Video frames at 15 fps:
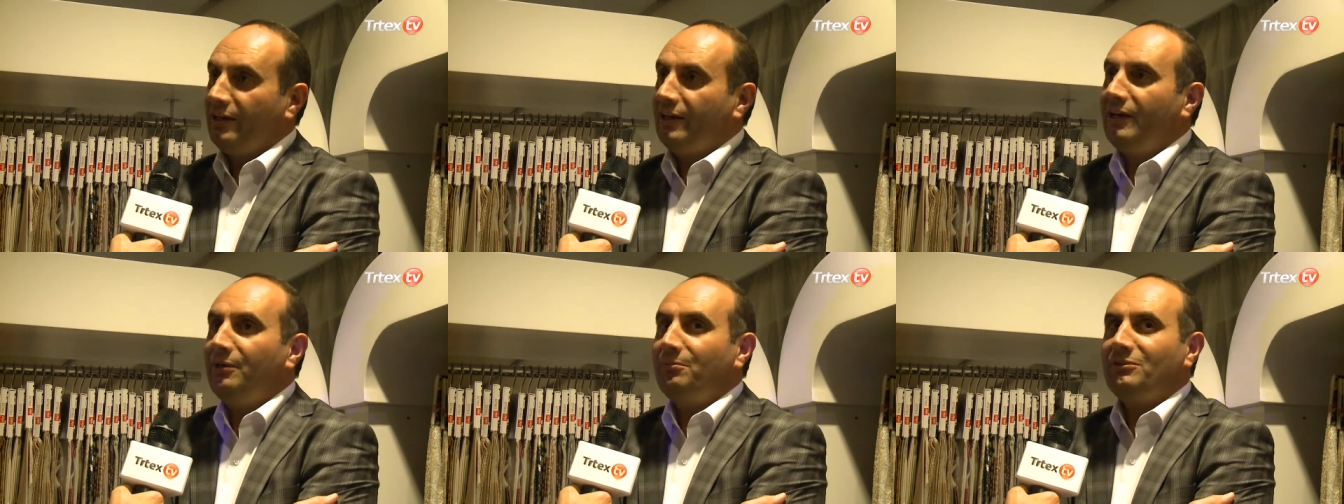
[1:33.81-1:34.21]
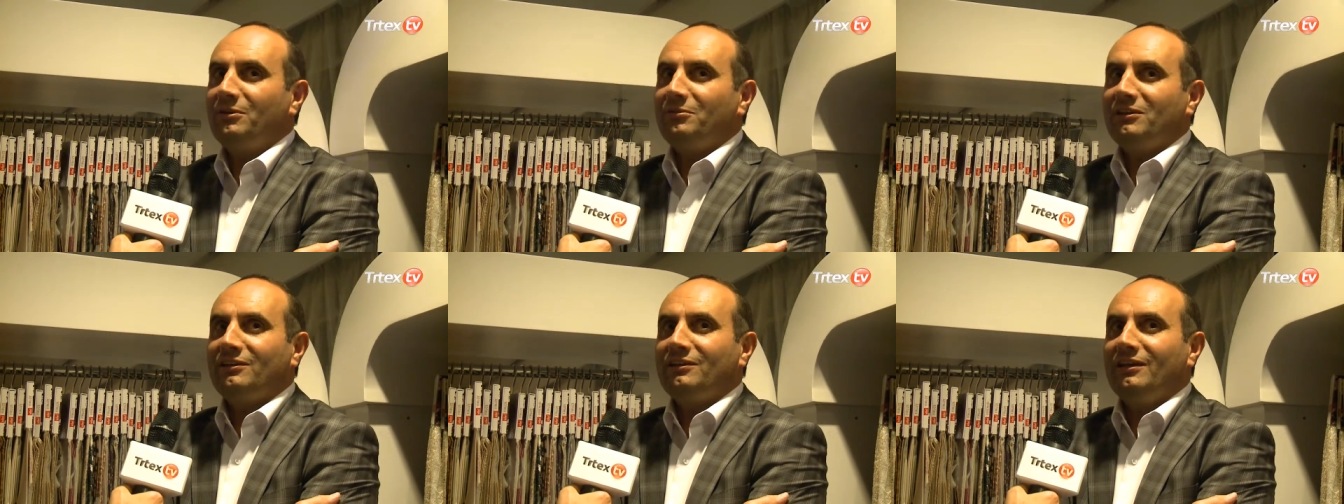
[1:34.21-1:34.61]
hem
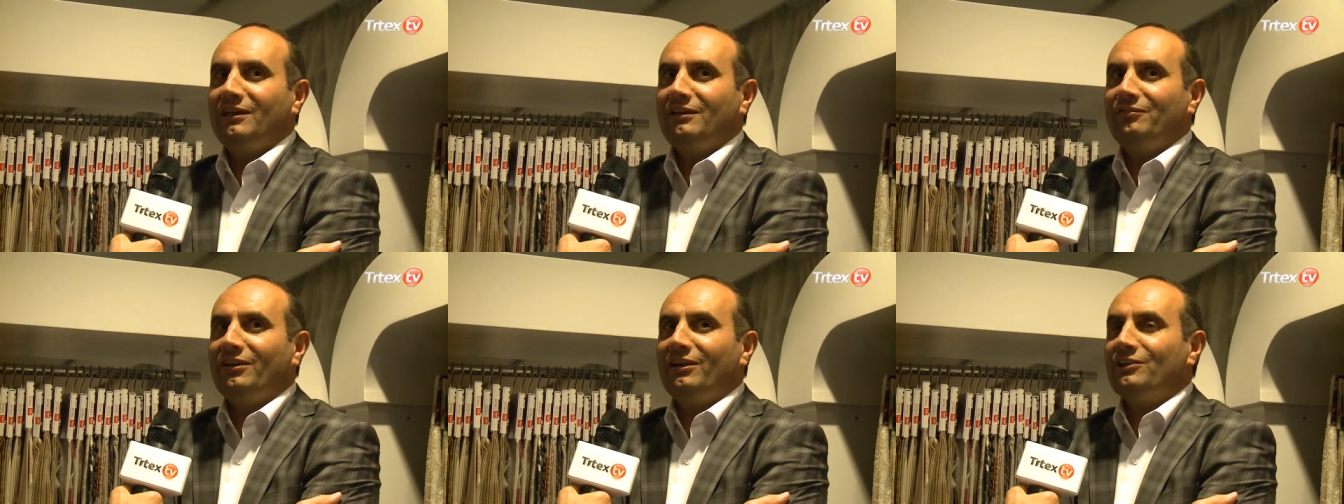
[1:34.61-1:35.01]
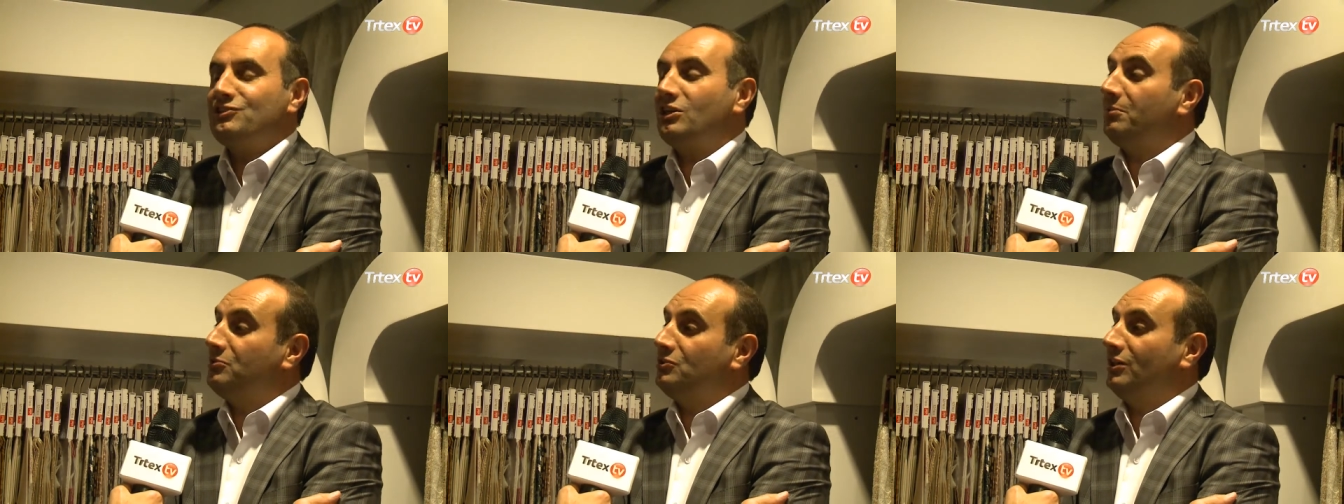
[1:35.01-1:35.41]
de keyif
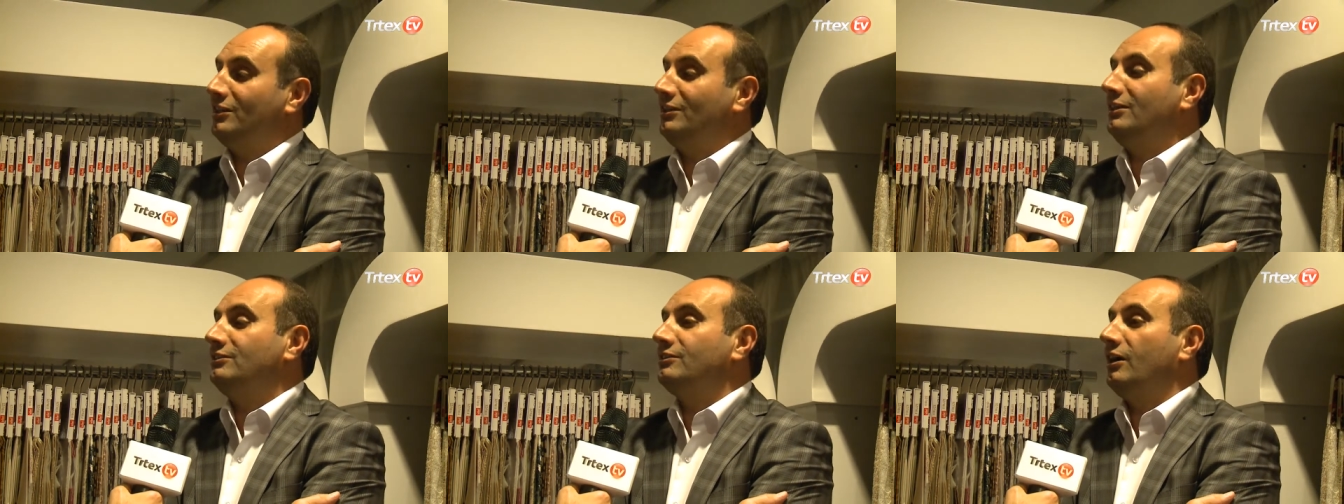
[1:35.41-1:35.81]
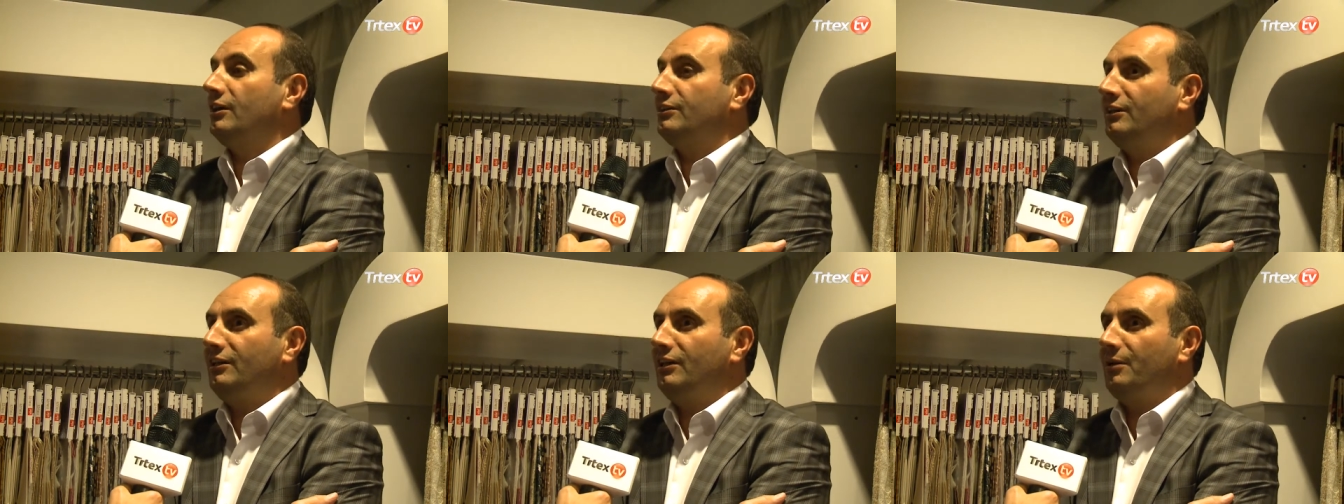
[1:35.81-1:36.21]
alacak bir şekilde
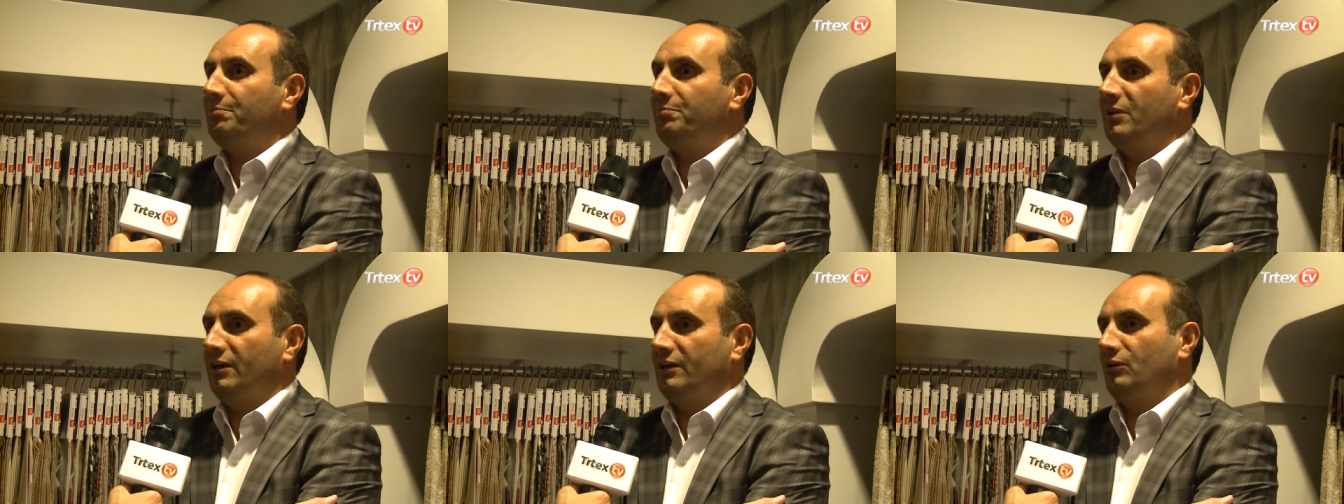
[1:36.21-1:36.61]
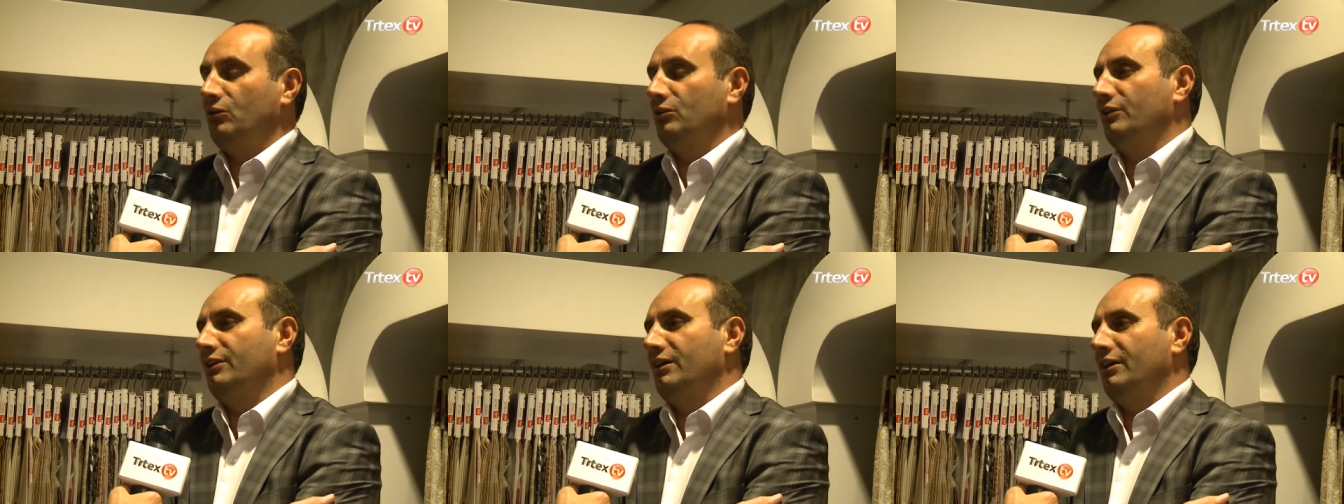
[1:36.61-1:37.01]
tatil yapma
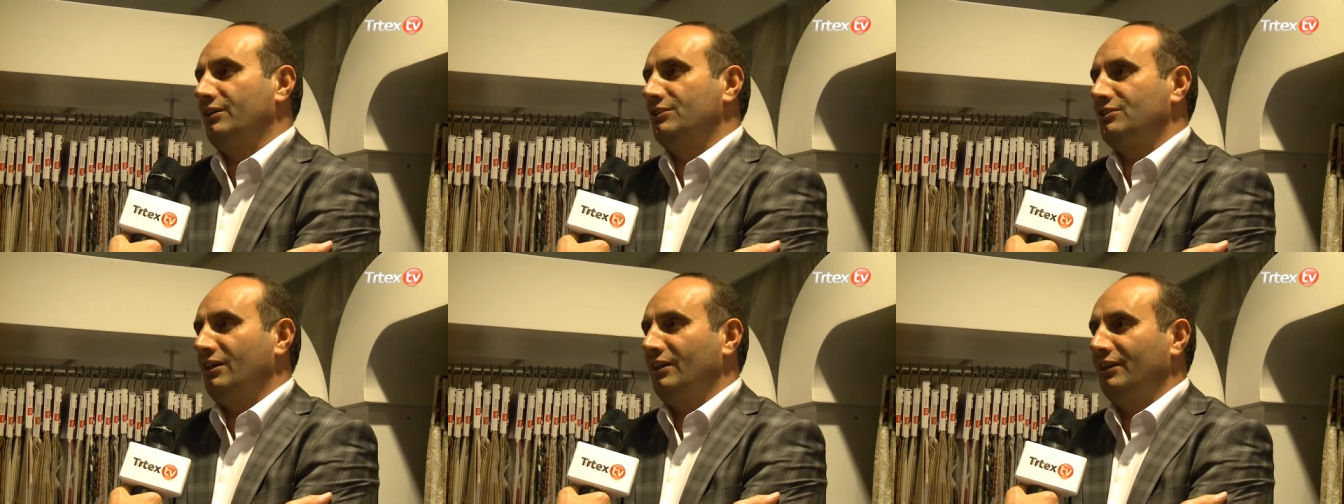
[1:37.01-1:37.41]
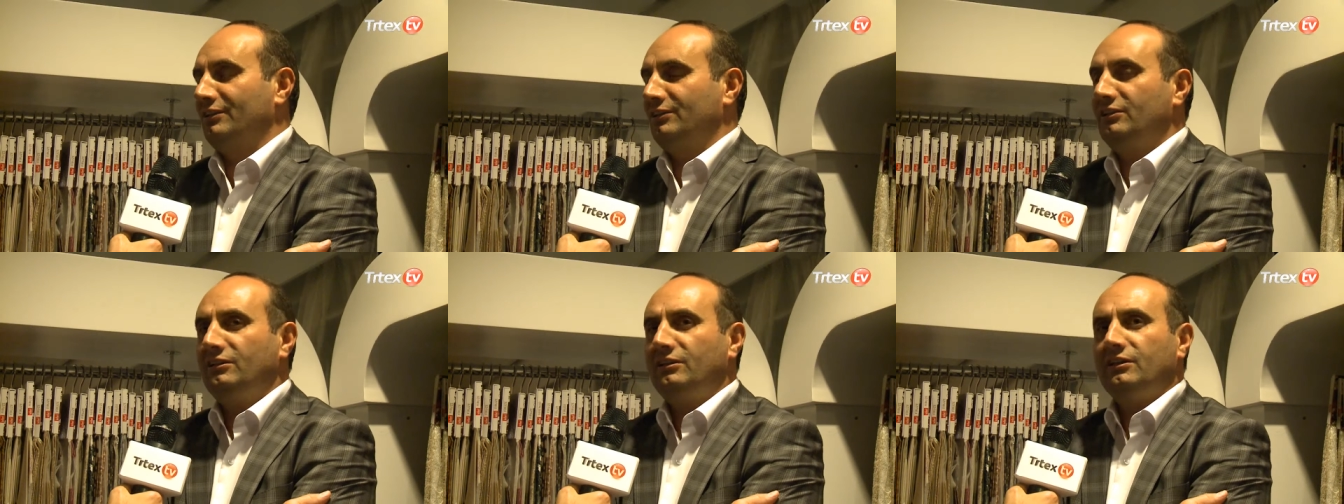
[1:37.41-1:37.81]
olanağını
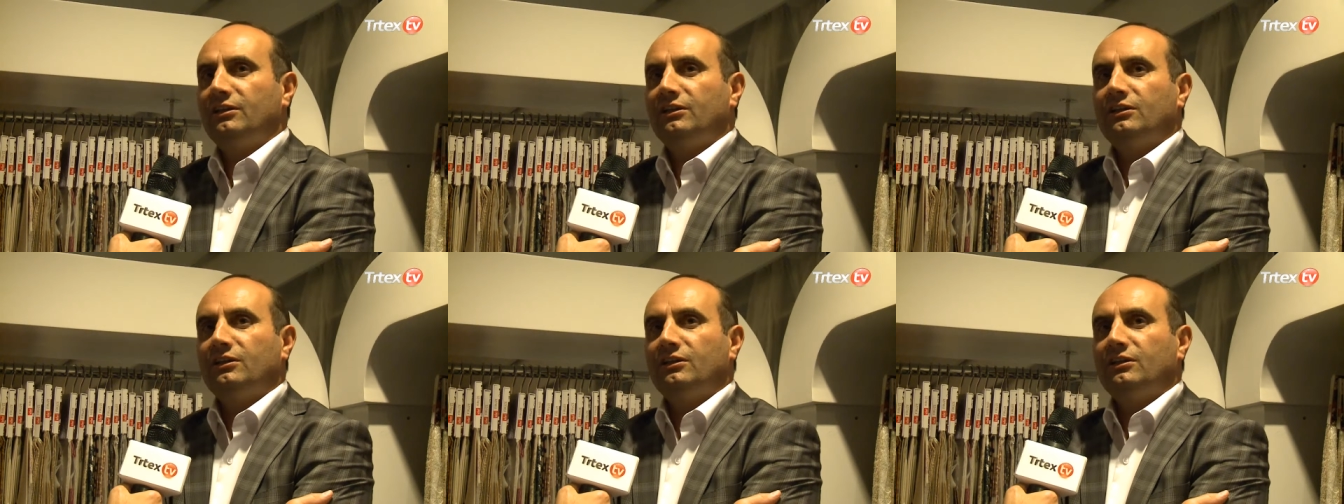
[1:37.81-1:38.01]
sağladı.